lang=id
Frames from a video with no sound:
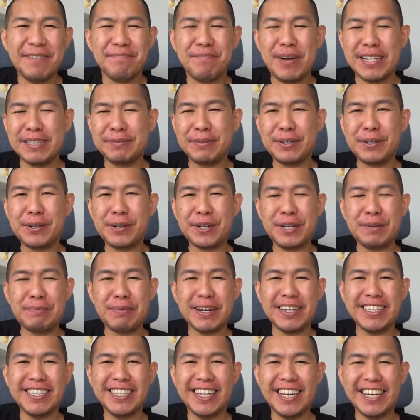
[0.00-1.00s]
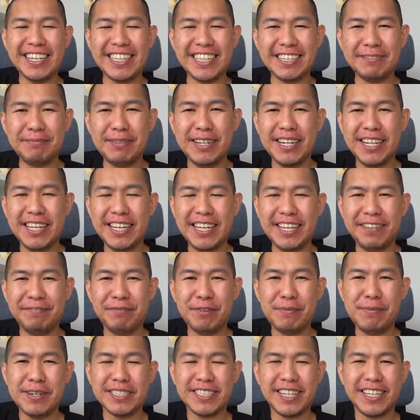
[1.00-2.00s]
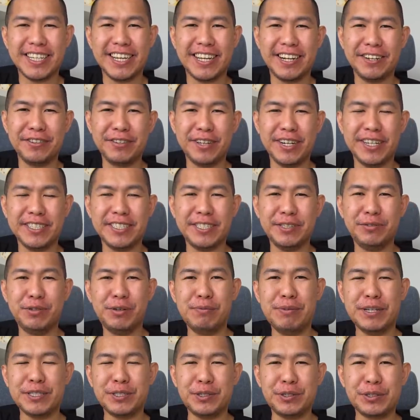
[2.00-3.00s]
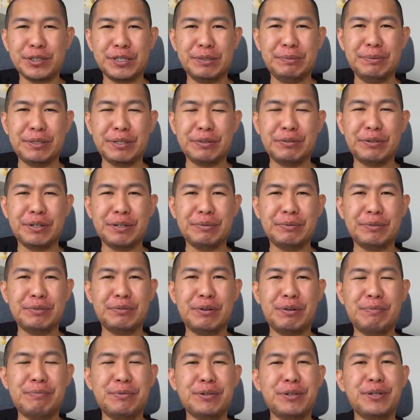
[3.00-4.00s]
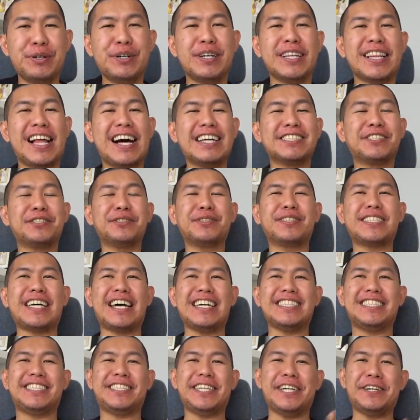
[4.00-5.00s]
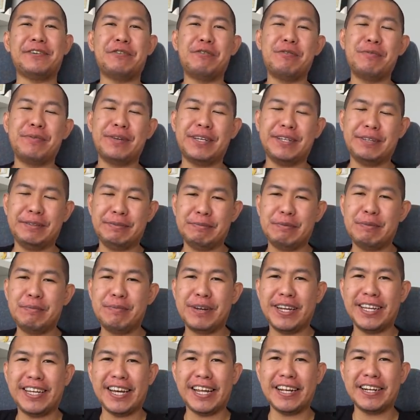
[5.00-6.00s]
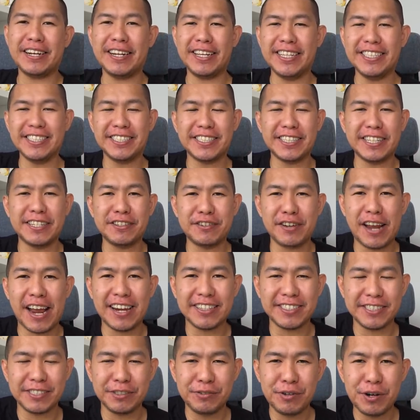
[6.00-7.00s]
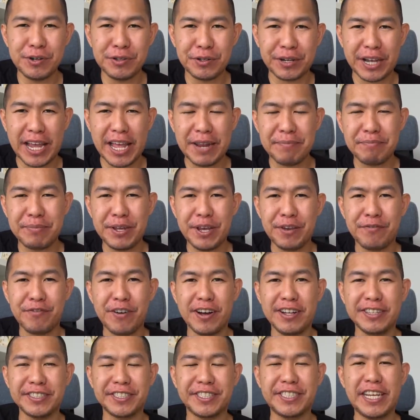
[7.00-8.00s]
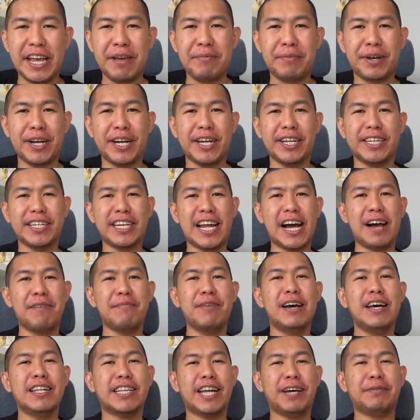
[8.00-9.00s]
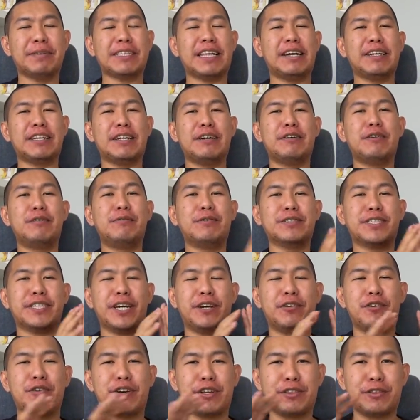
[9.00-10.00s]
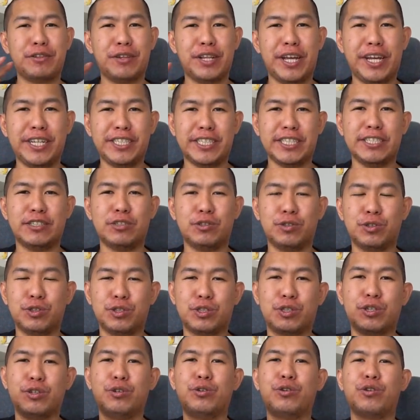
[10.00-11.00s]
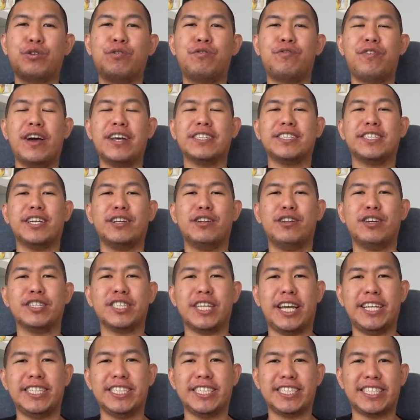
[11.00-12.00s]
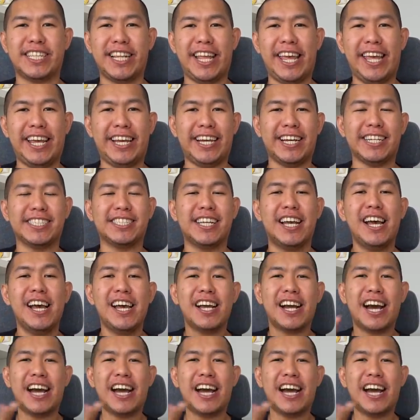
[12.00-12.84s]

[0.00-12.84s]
Balik dengan Gorky Padilla, kita kembali ke Info Basket hari itu edisi 12 Oktober 2020. Langsung saja gue ingin memberikan instant reaction gue untuk NBA Finals Game ke-6. Tapi pertama-tama gue mau say congratulations untuk seluruh fans yang Los Angeles Lakers.